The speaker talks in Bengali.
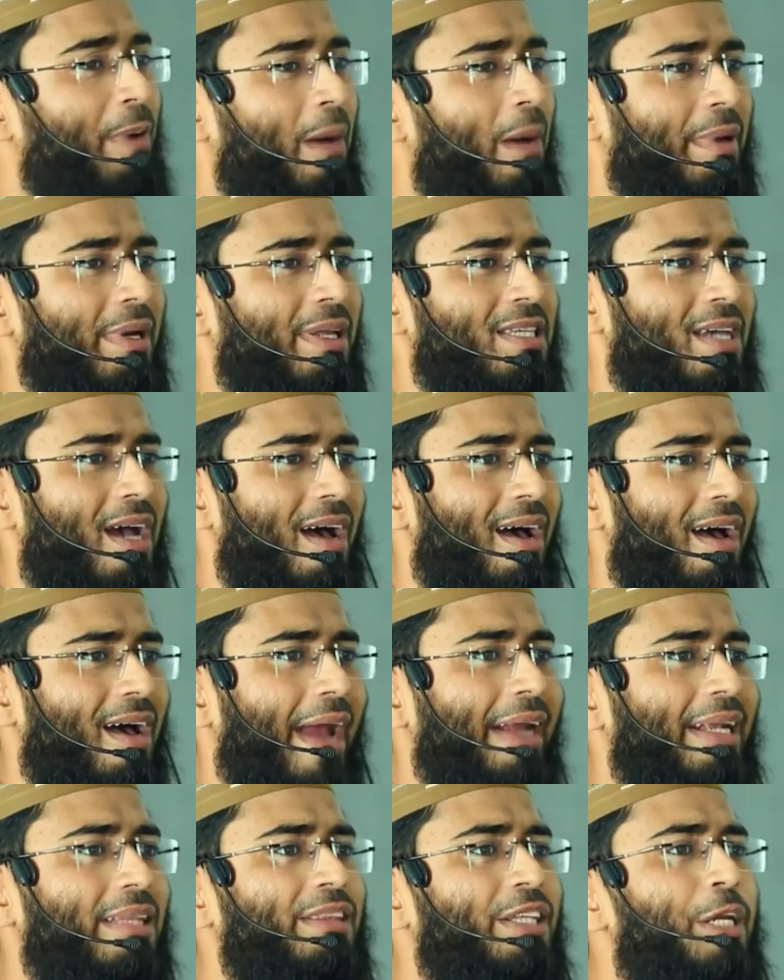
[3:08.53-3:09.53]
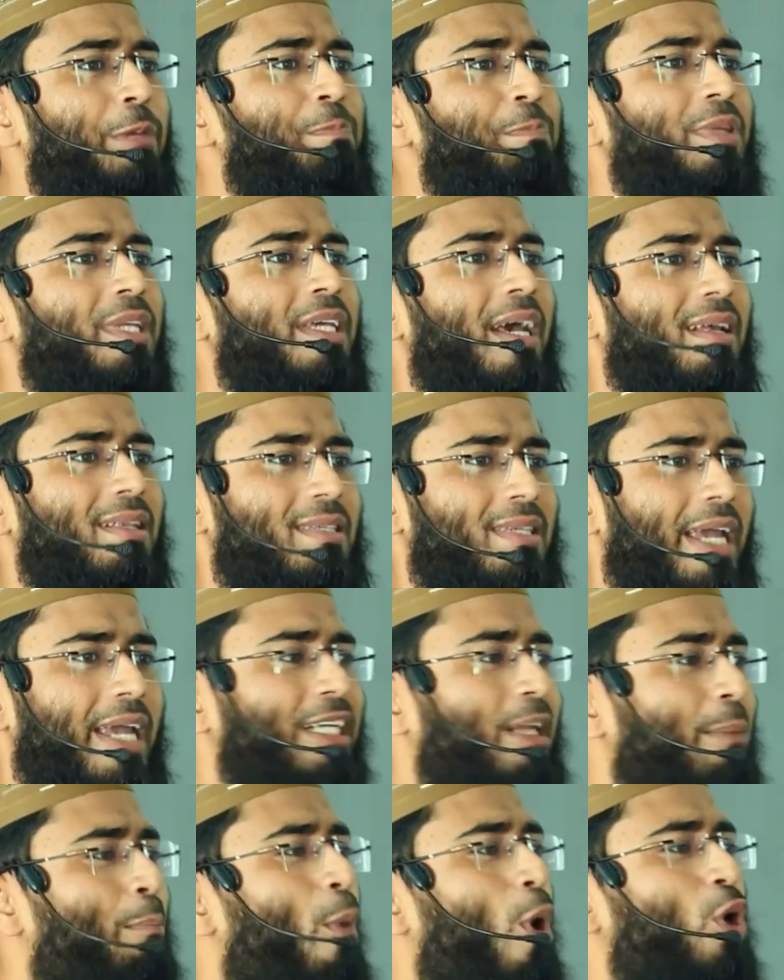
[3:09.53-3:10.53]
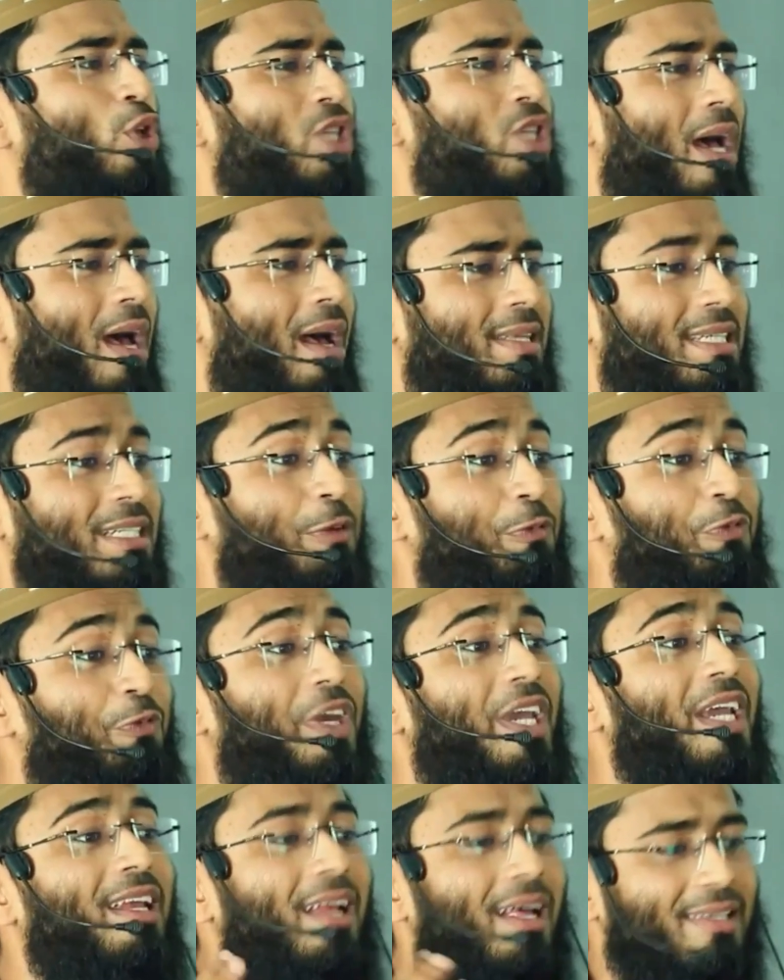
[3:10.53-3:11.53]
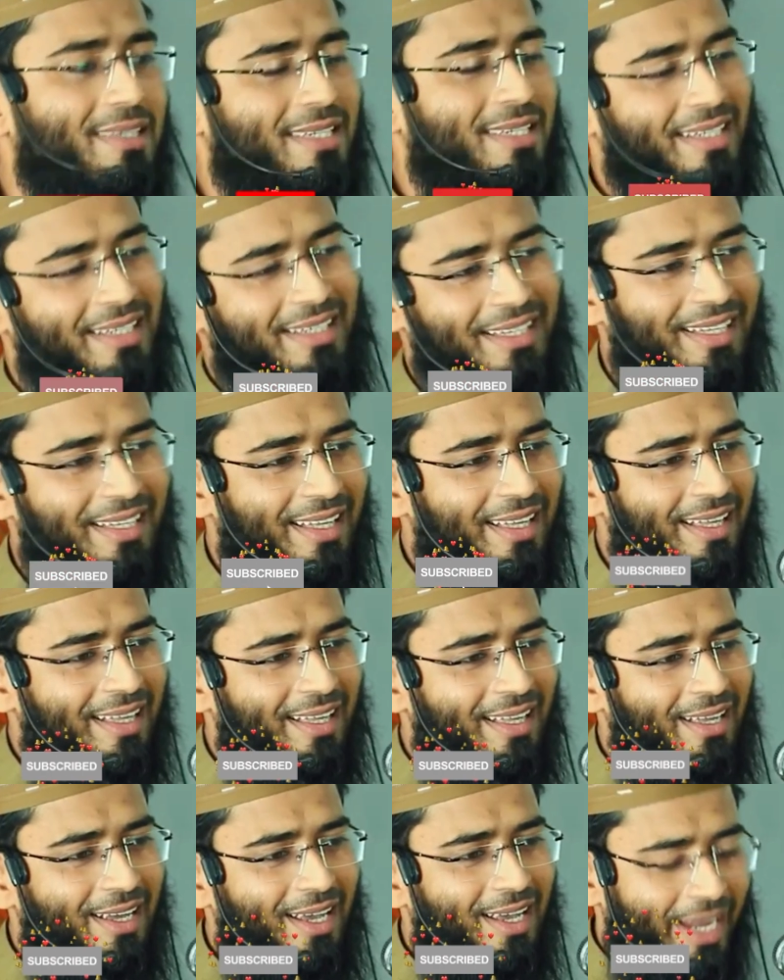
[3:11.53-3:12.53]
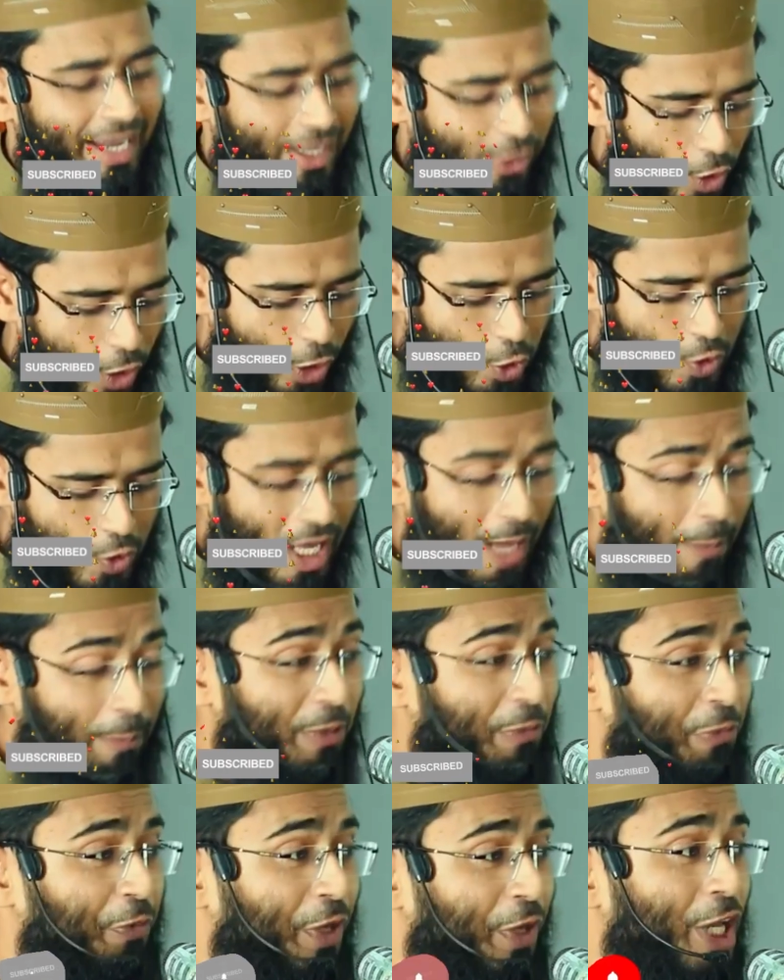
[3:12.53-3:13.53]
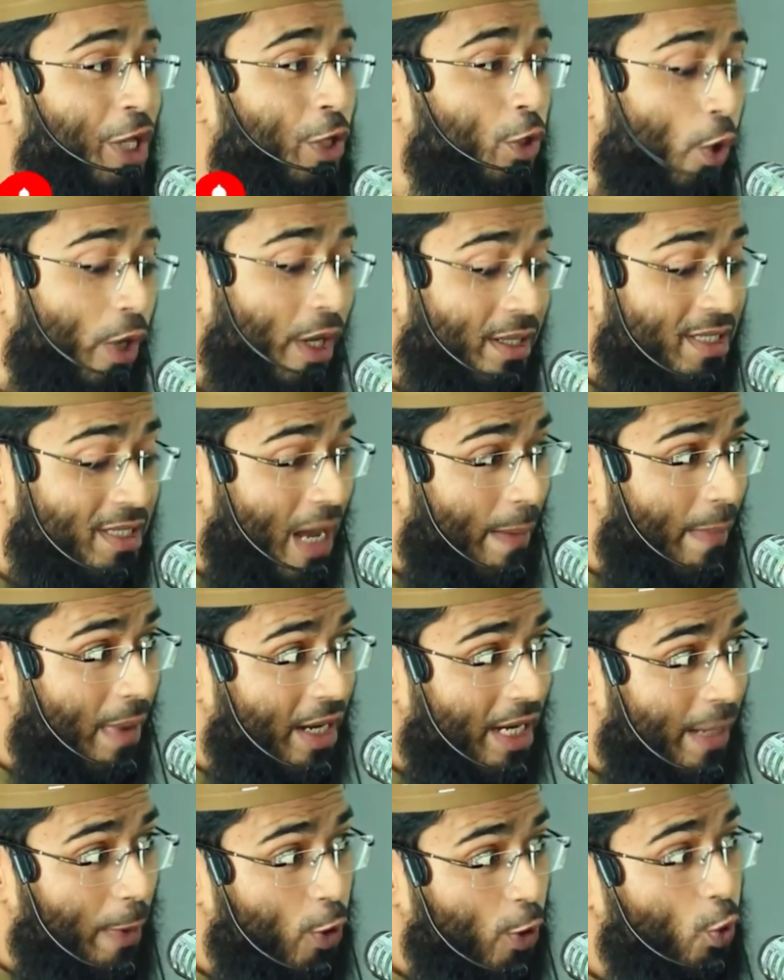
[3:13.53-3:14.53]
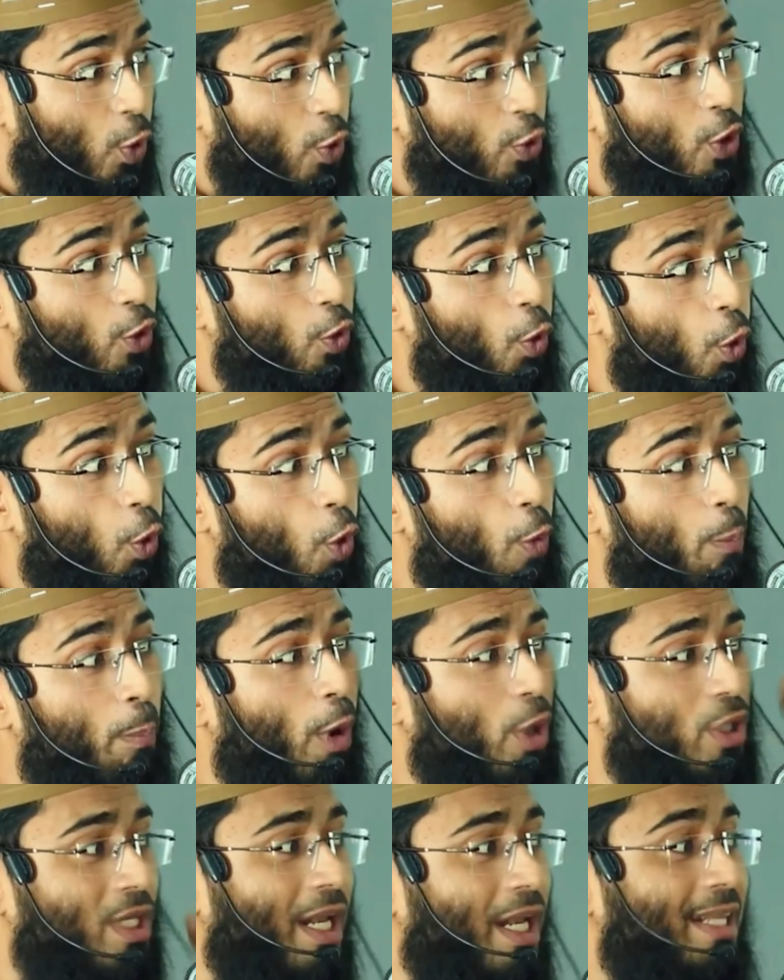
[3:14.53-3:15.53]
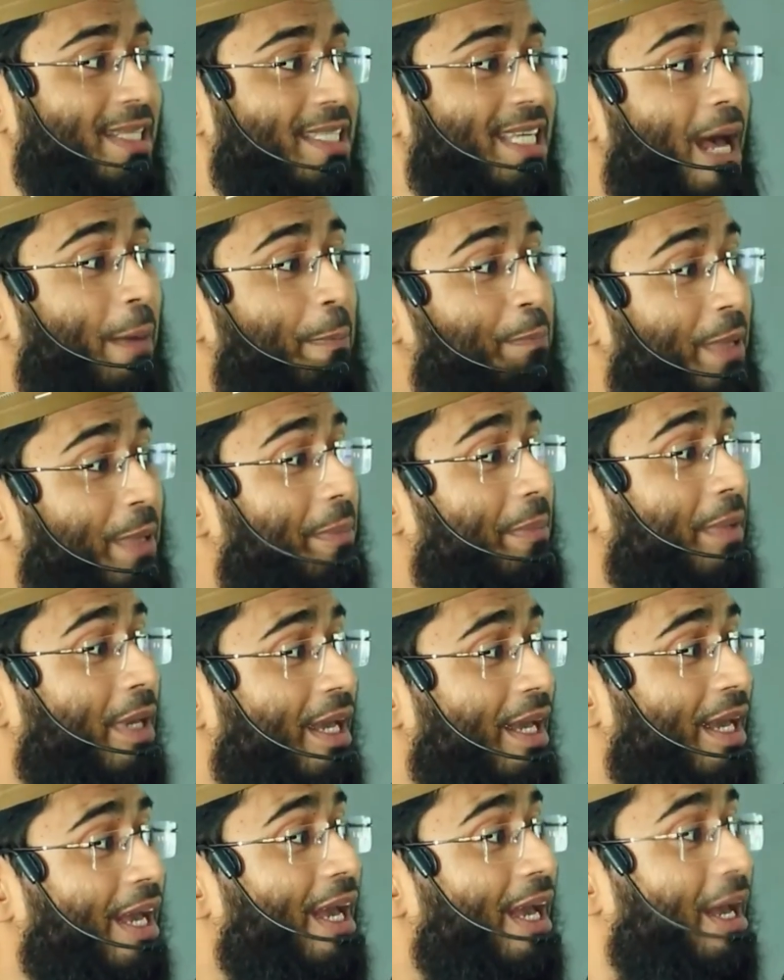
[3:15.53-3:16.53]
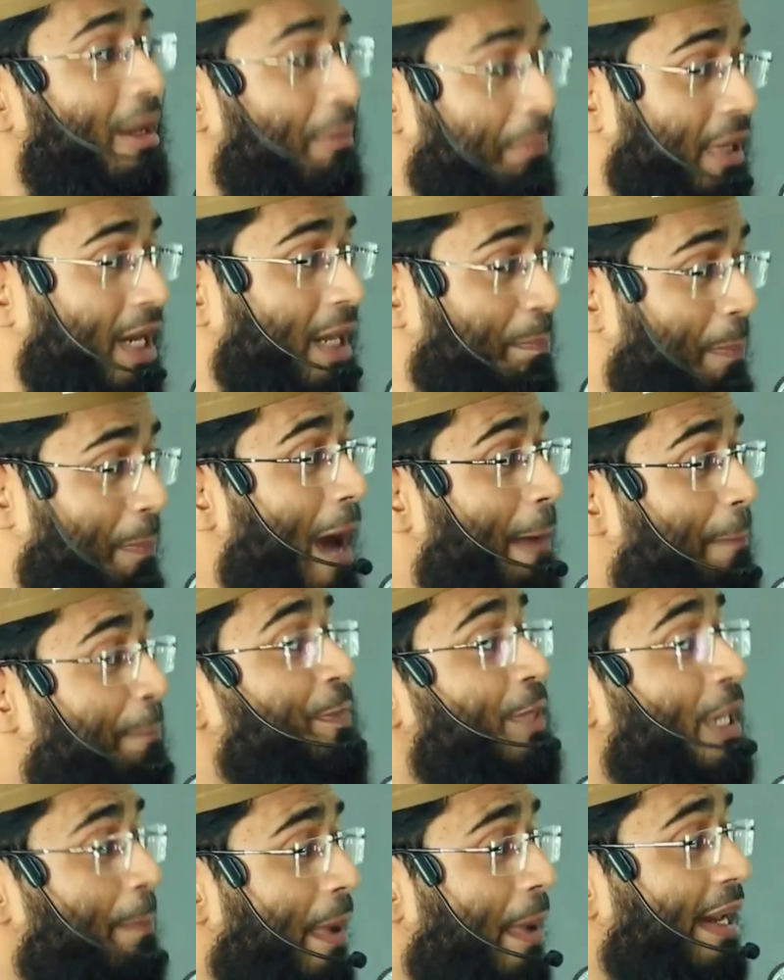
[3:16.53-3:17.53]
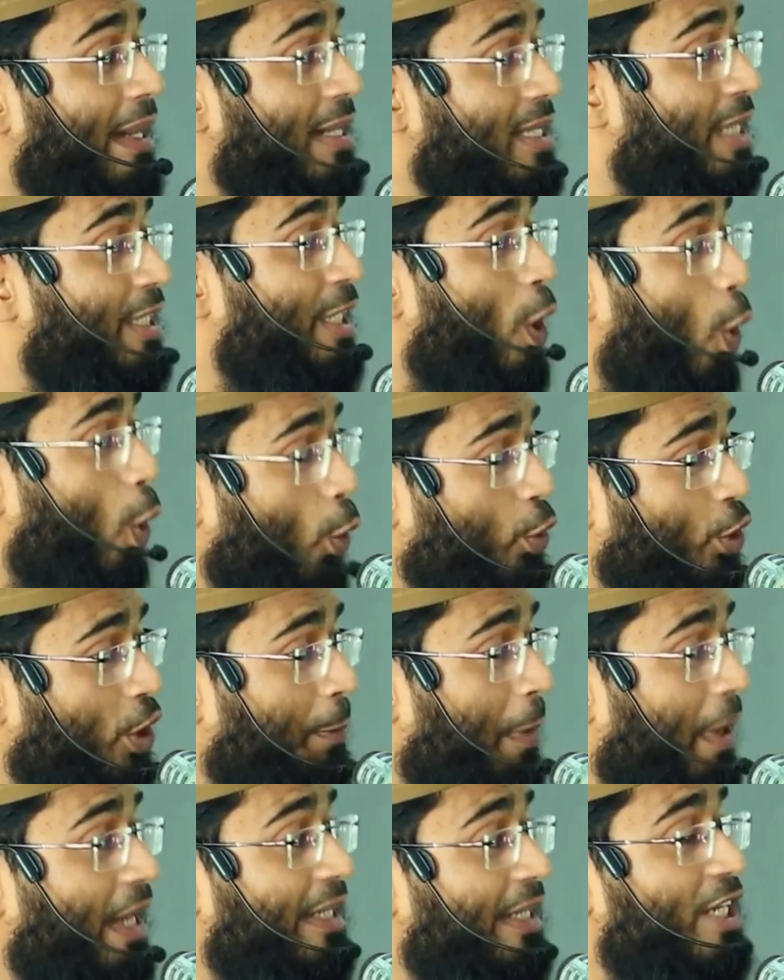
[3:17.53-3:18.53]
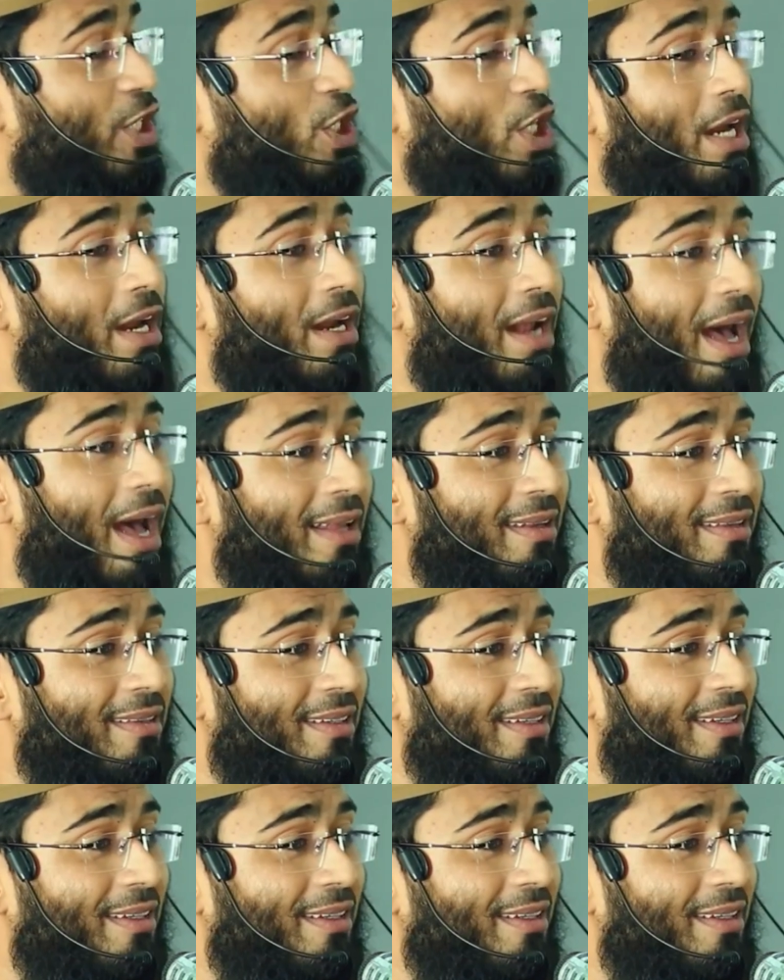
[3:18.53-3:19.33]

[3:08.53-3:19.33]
পাবে যা একটা তৃপ্তি আছে একটা মজা আছে একটা ফিল আছে তাহলে যদি আপনি ফিল করেন যে আমার এবাদত করতে খুব মজা লাগছে আপনি মানে ভাবতে পারেন যে এটা হতে পারে কিসের রাত